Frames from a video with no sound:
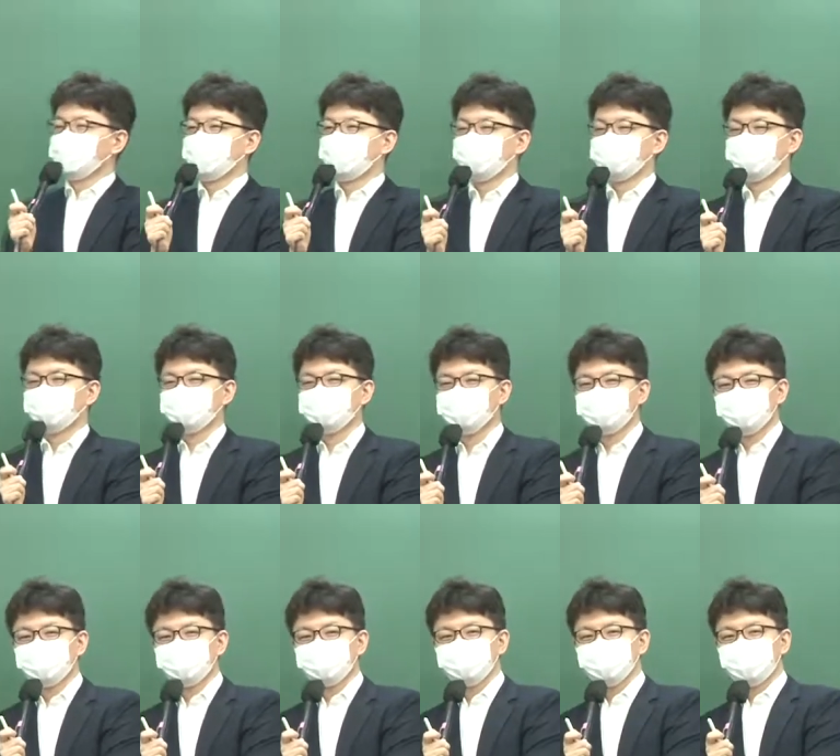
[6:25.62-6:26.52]
아
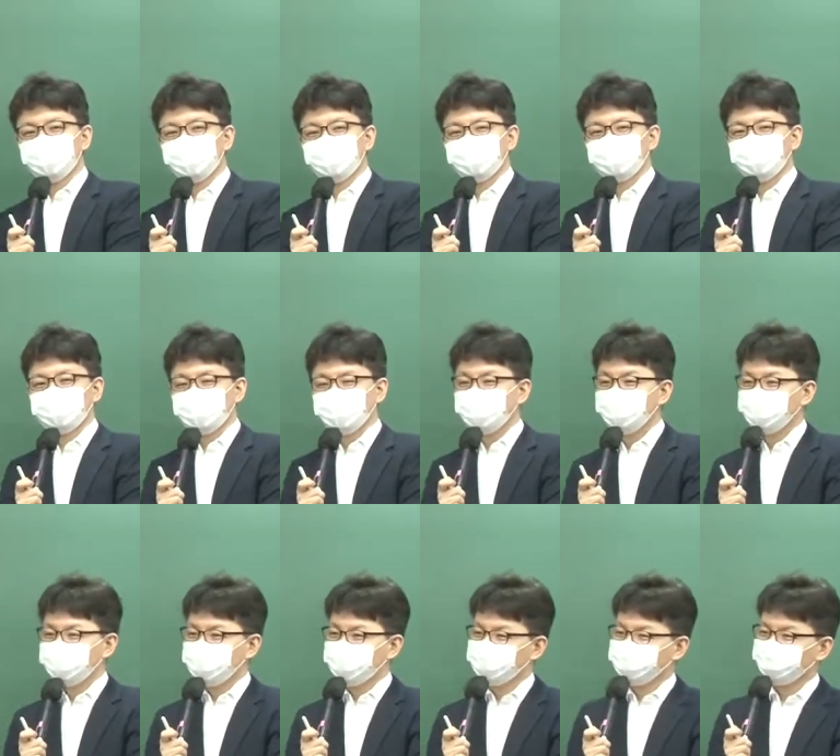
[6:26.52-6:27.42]
요즘 뭐
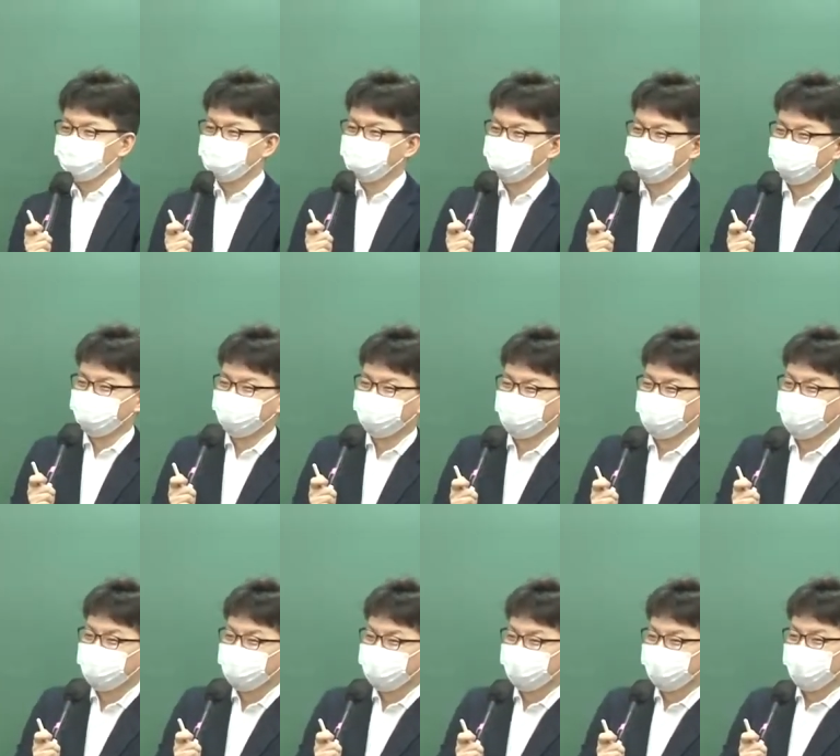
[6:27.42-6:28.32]
인력이 부족해서 그
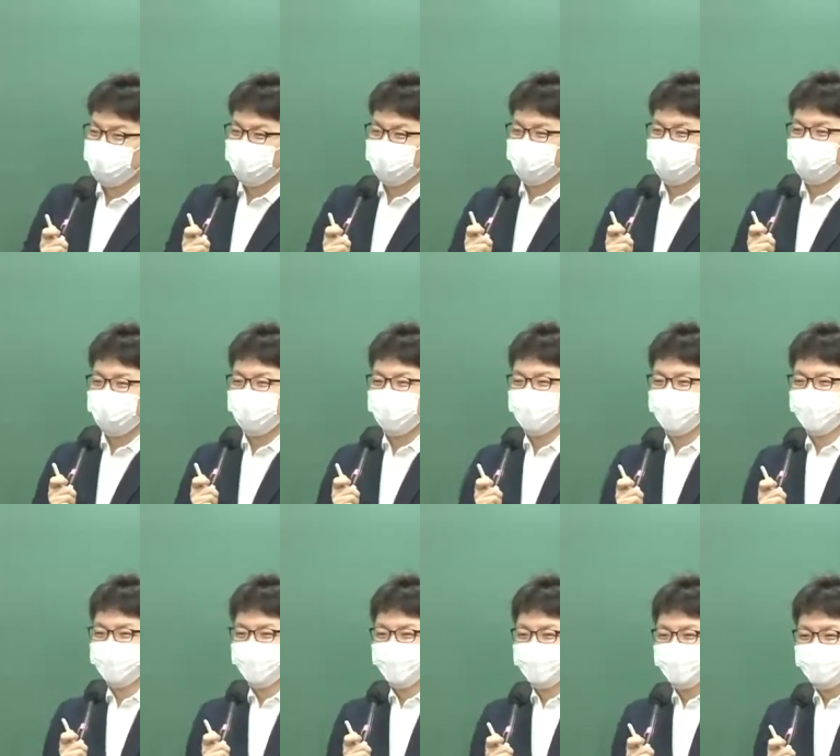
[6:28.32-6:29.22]
대응을 못하겠다.
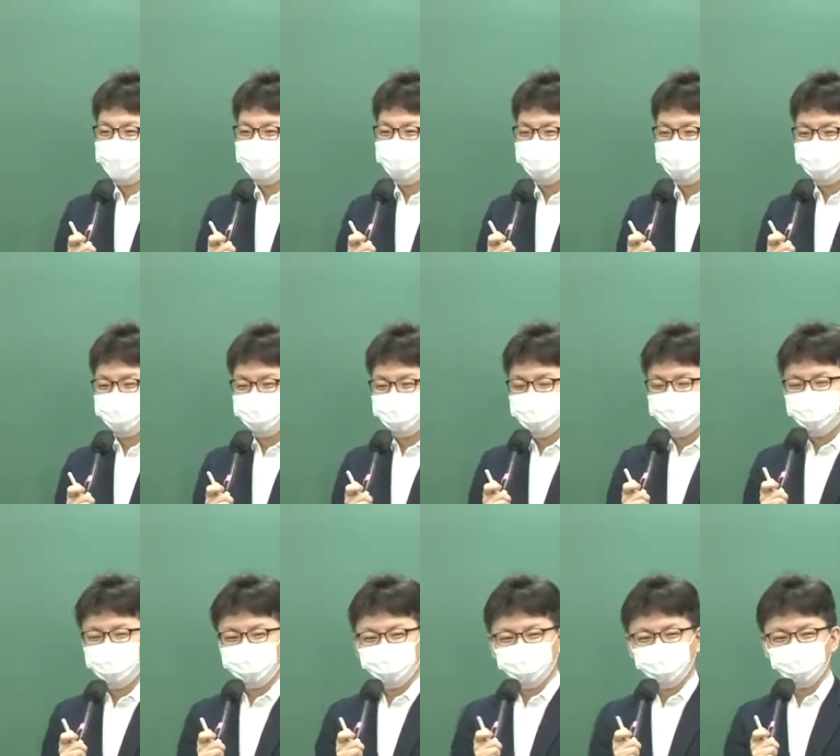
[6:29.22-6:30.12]
그
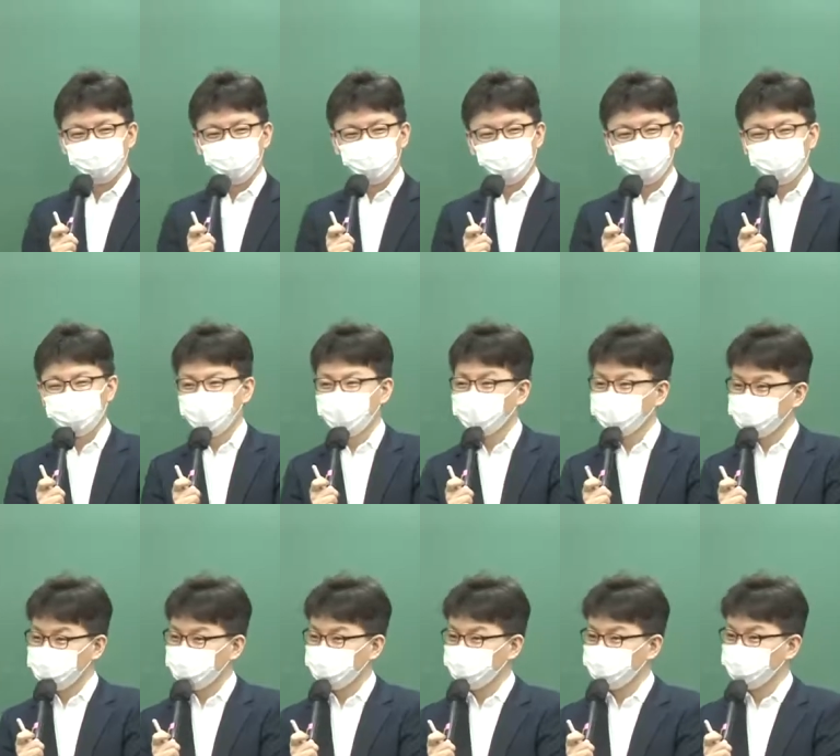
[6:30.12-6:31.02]
불법 주차 그렇게 사회
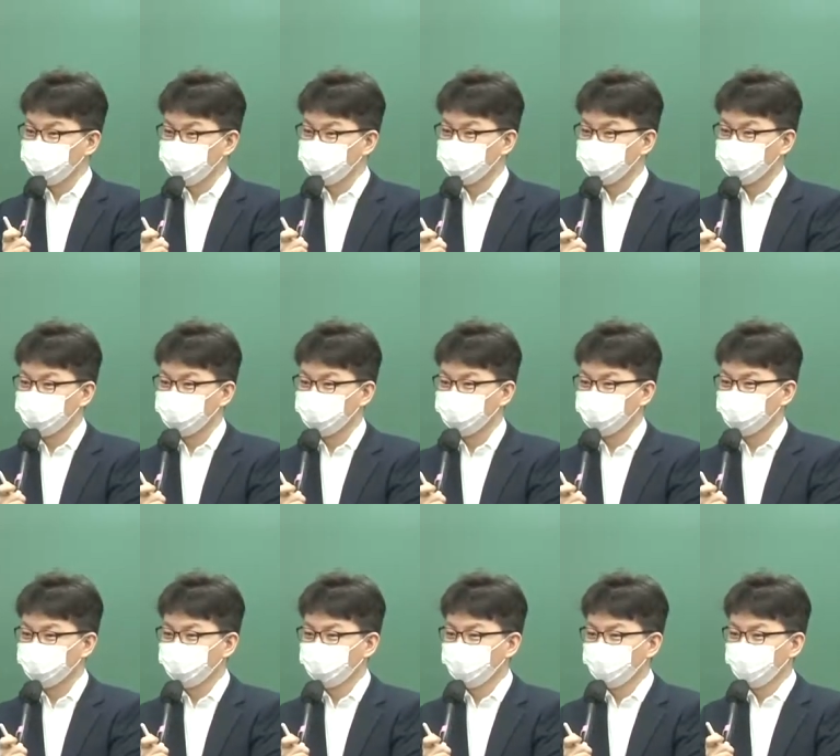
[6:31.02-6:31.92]
문제잖아요. 불법
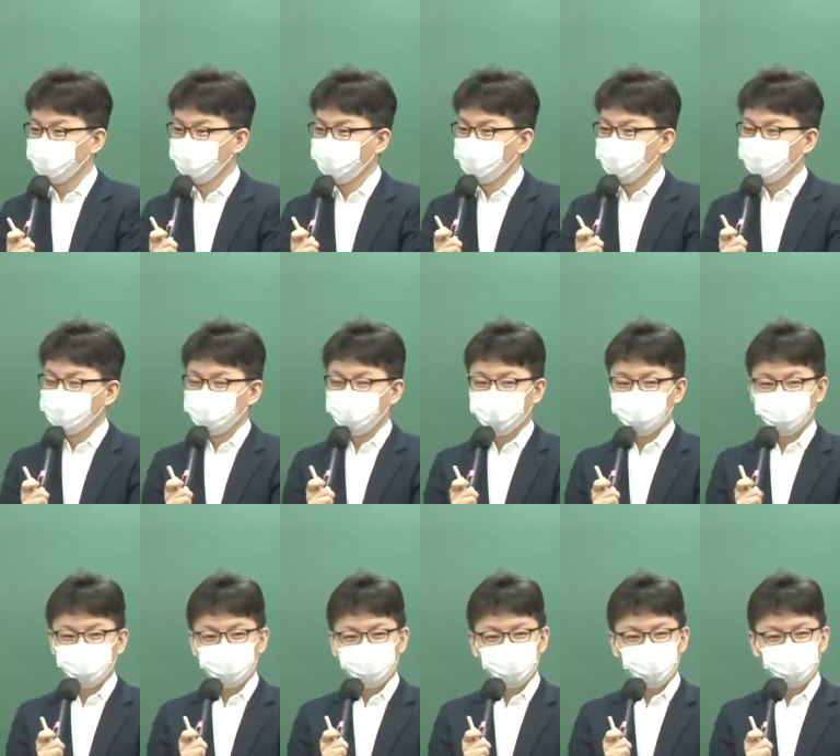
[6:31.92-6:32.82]
주차도 사회
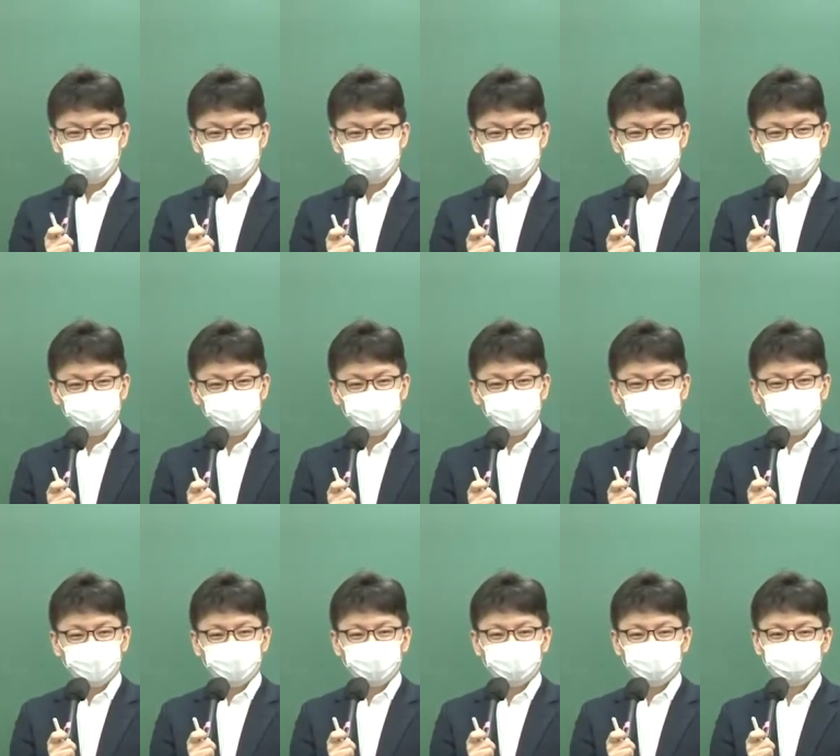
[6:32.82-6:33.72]
문제 그리 많은데도
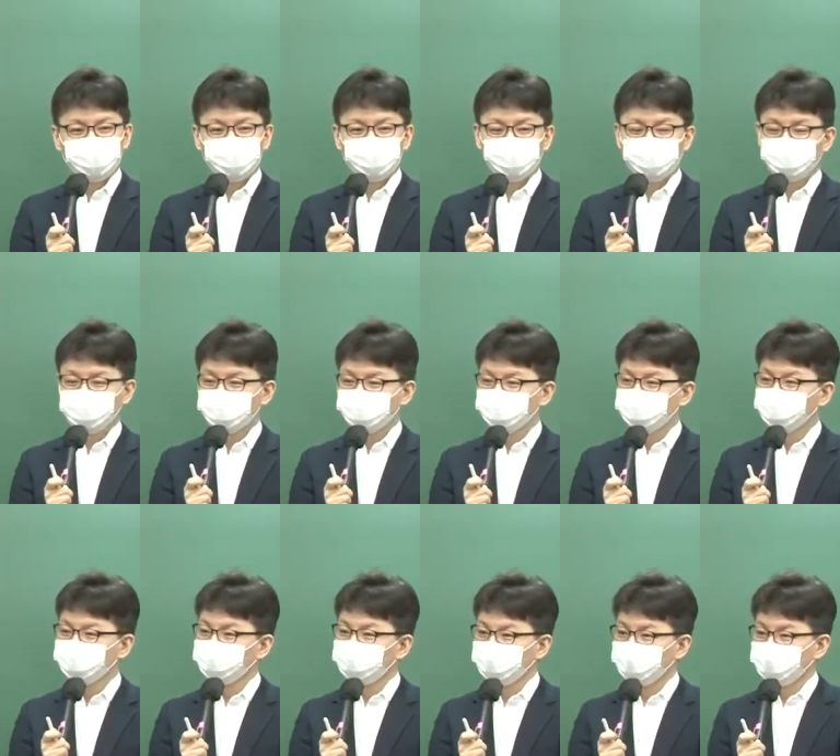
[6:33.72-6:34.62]
아그 그
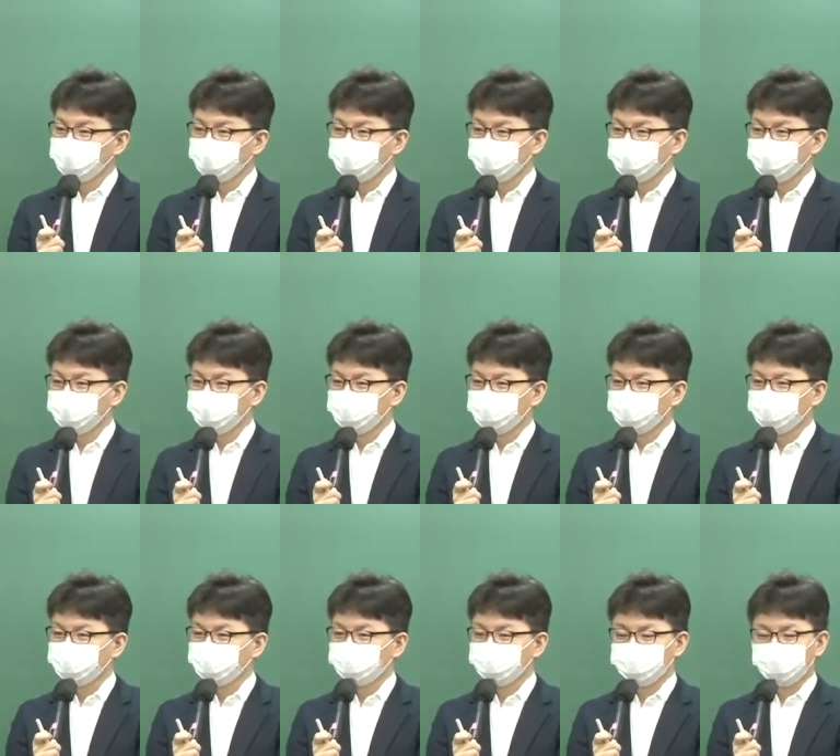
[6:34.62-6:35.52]
부족해.
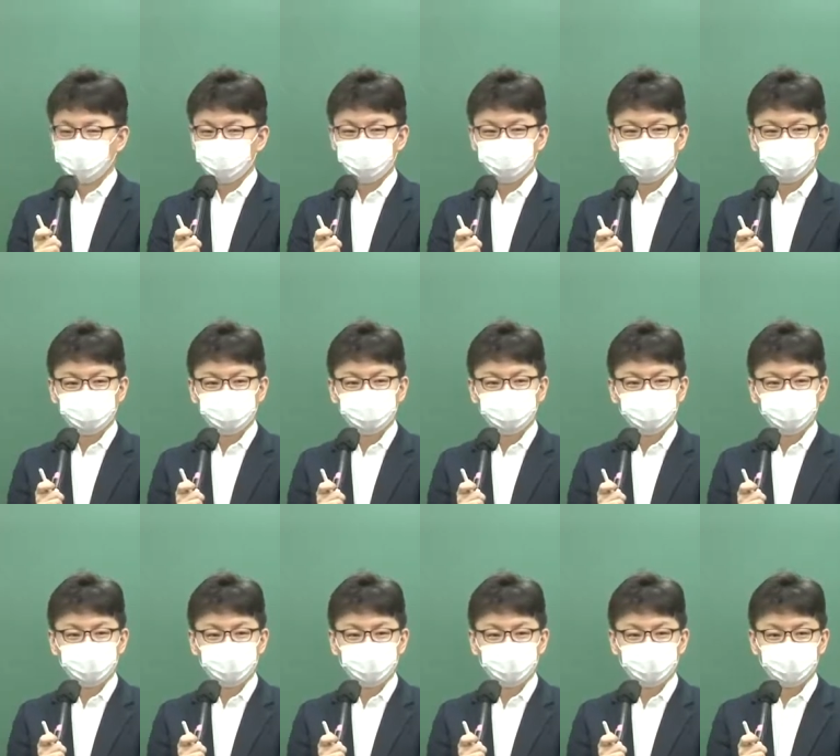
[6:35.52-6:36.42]
그 단속 인력
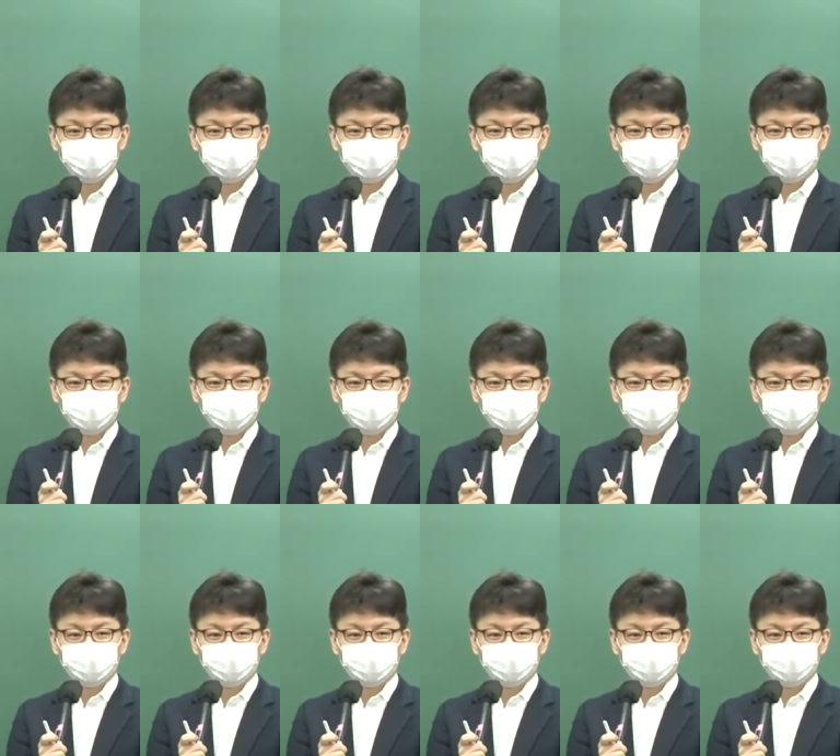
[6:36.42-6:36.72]
부족해.